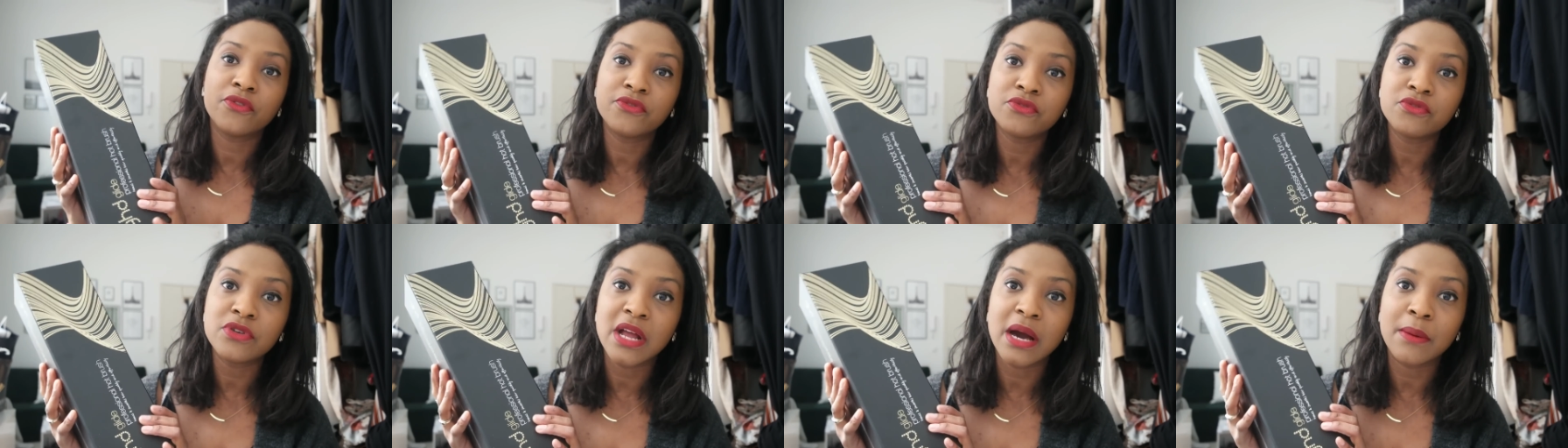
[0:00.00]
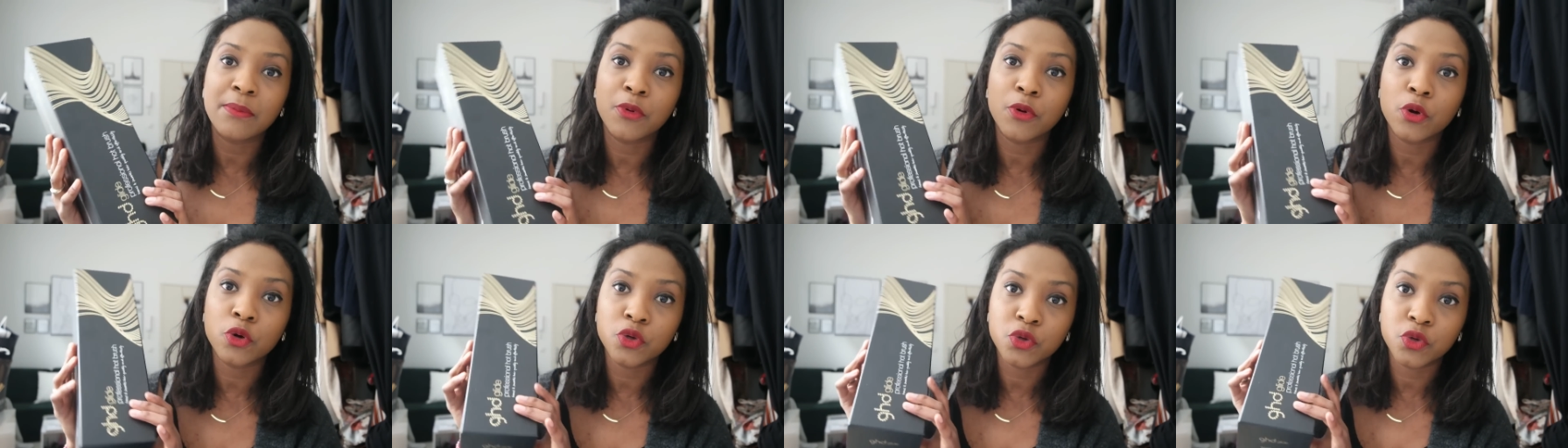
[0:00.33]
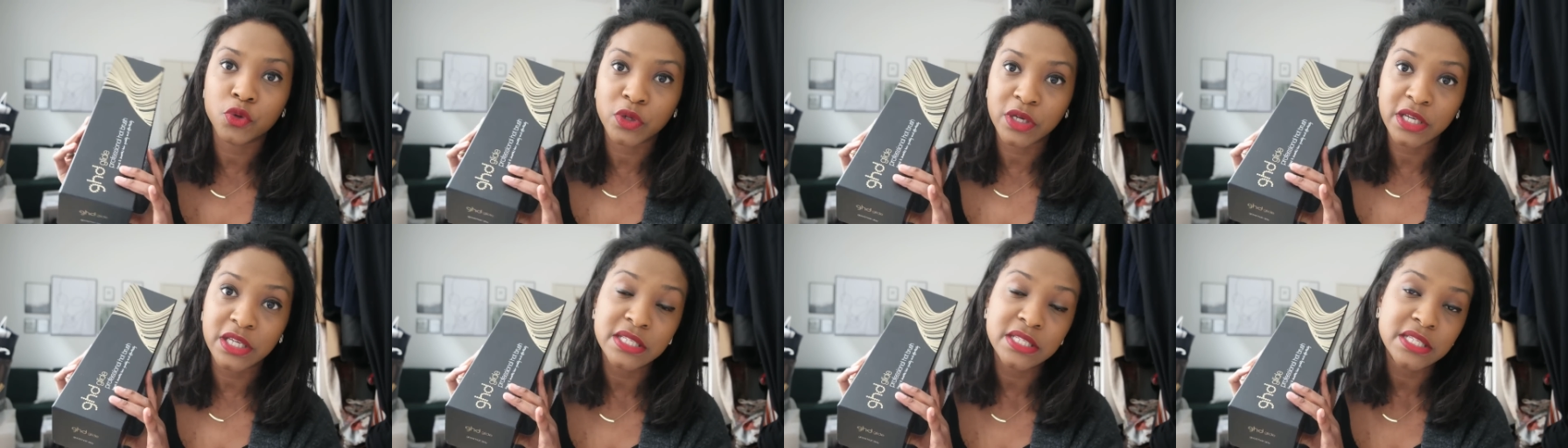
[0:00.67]
vous la
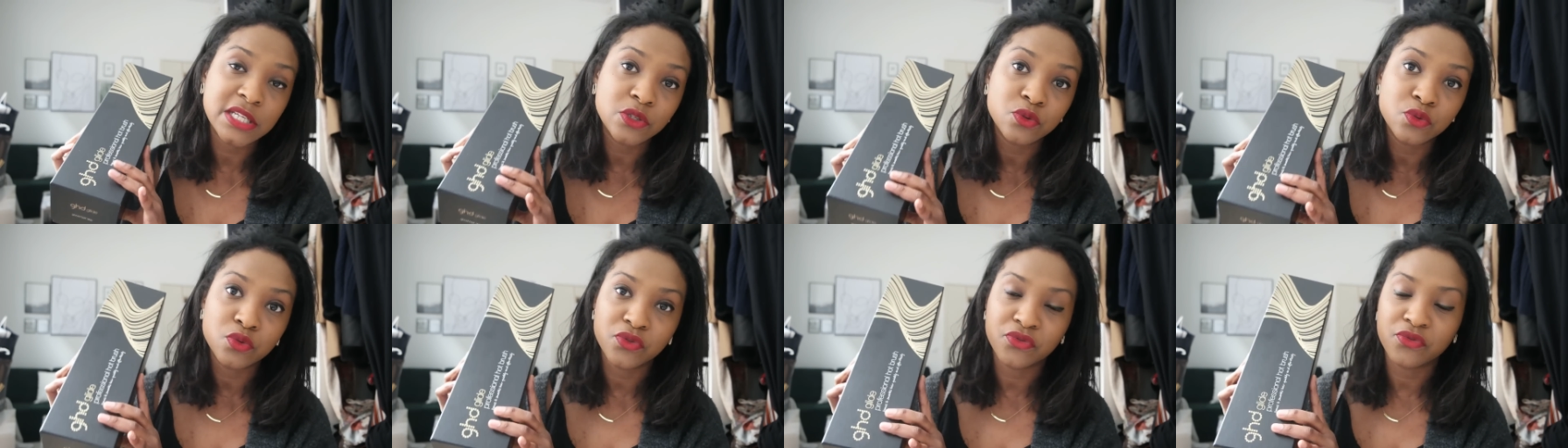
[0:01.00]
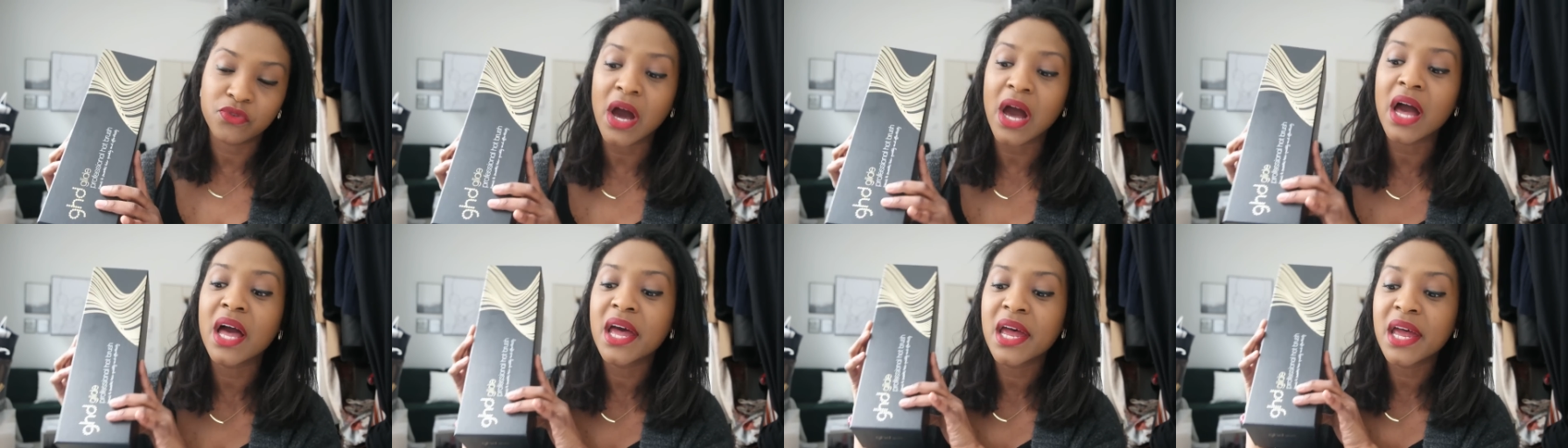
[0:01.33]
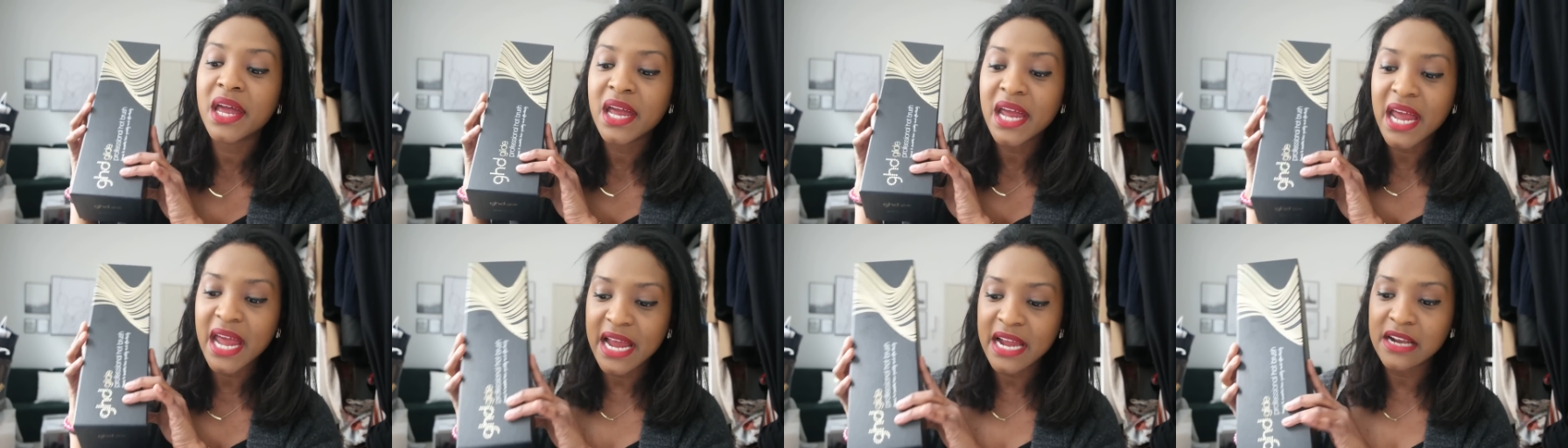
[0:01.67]
procurer si toutefois
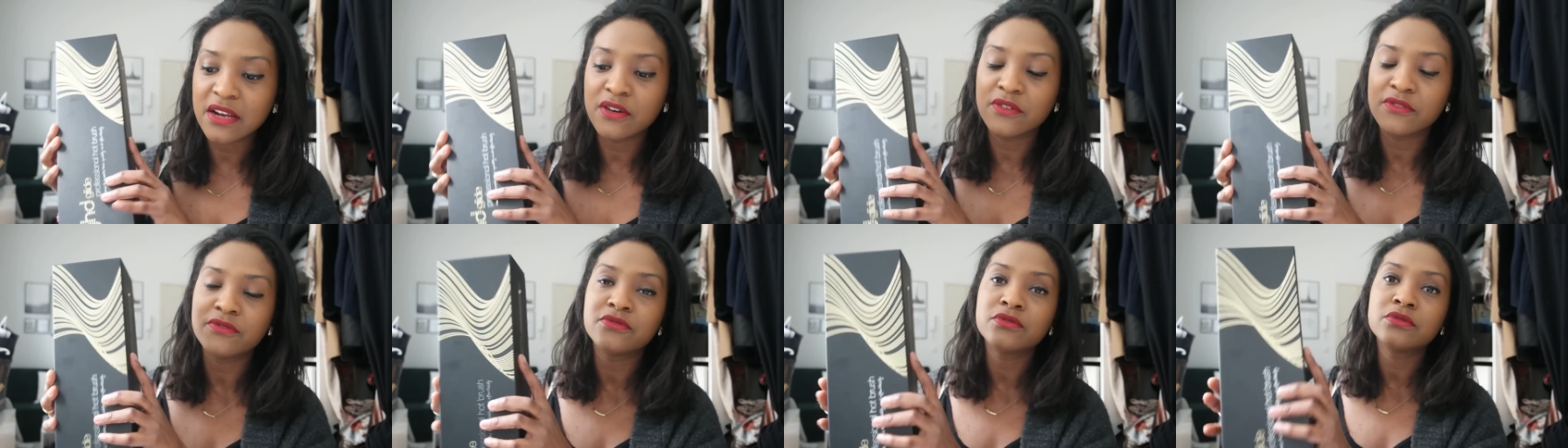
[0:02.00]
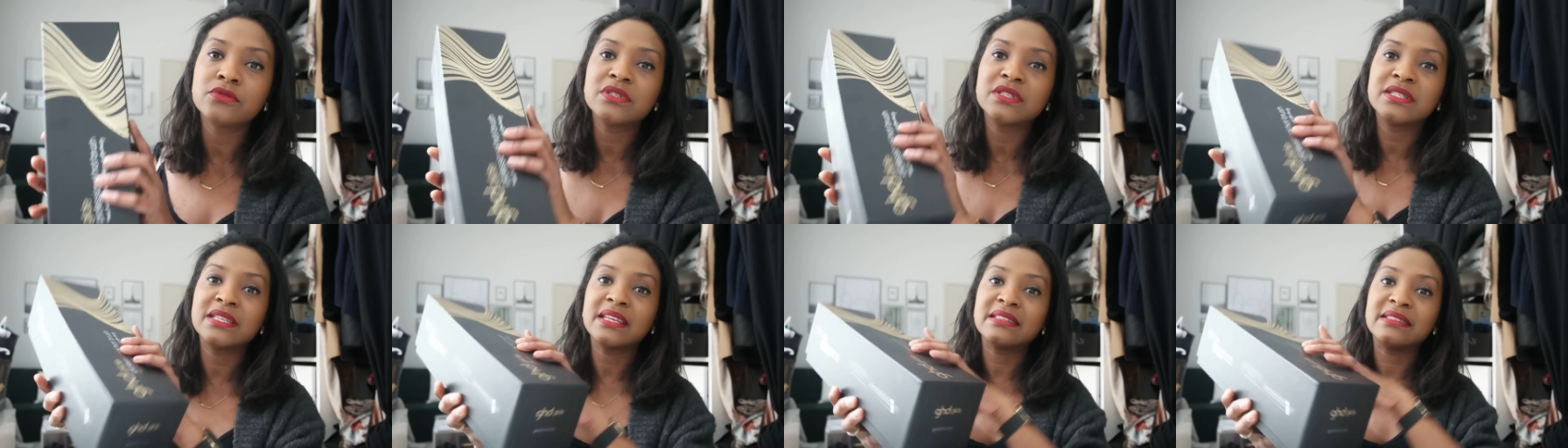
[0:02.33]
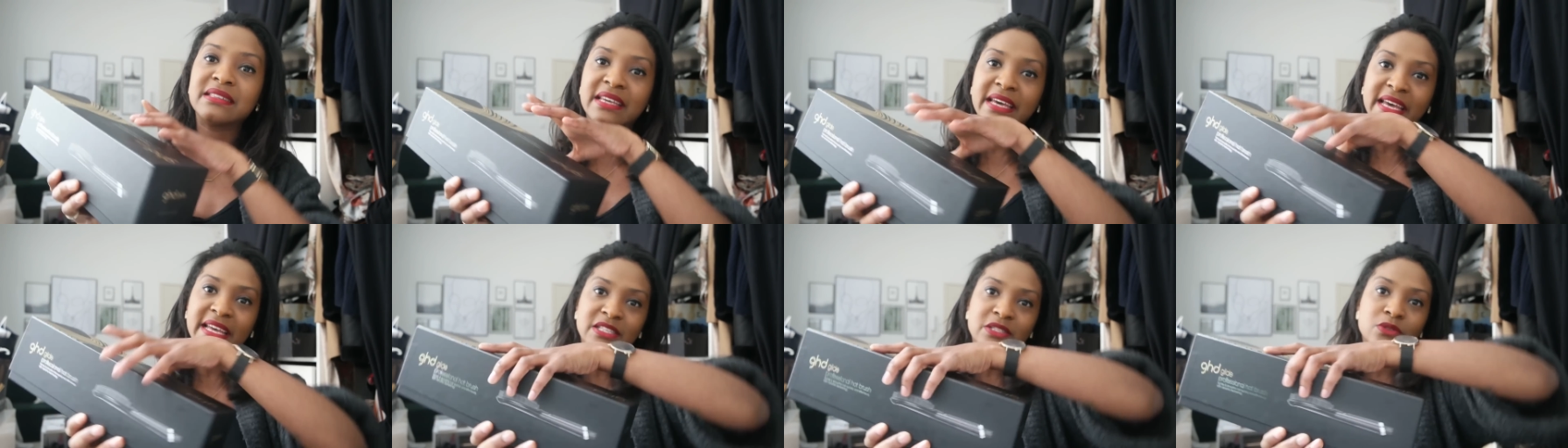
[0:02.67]
elle vous
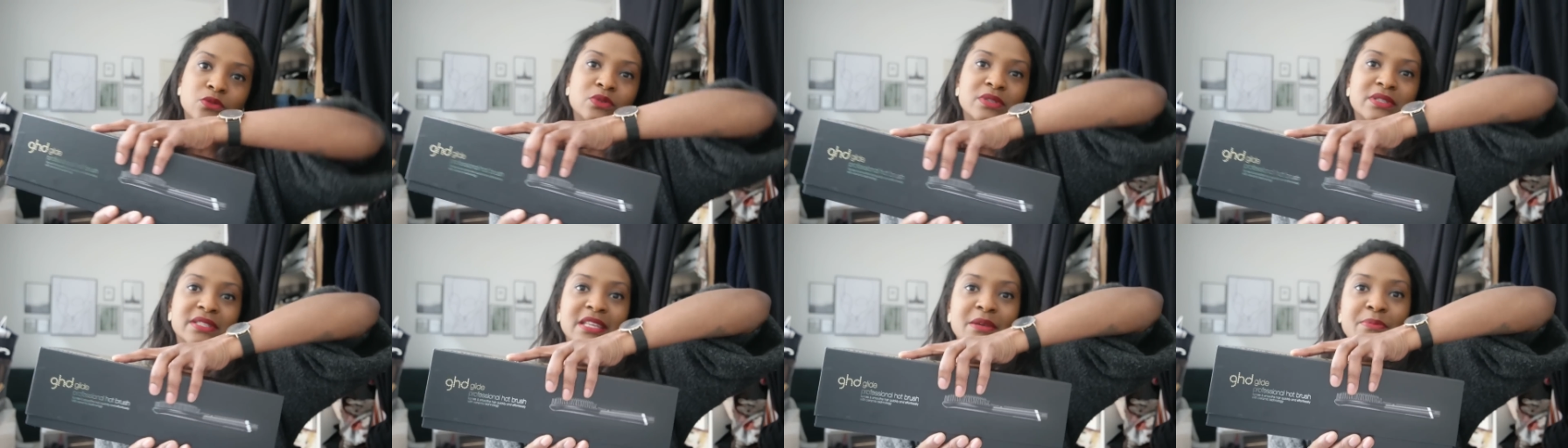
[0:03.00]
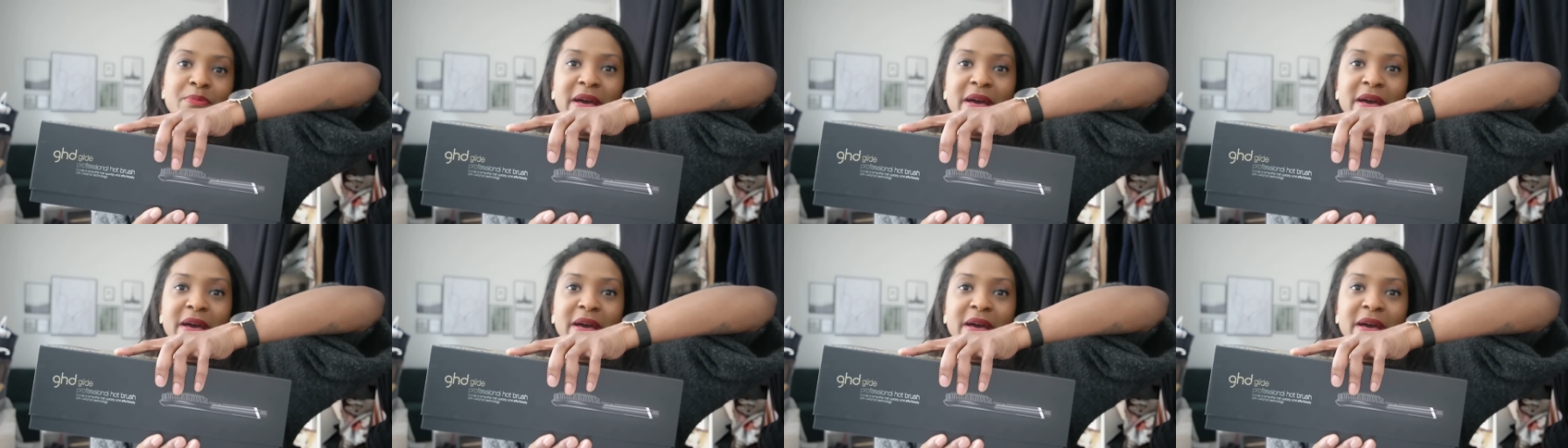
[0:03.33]
intéresse. Donc c'est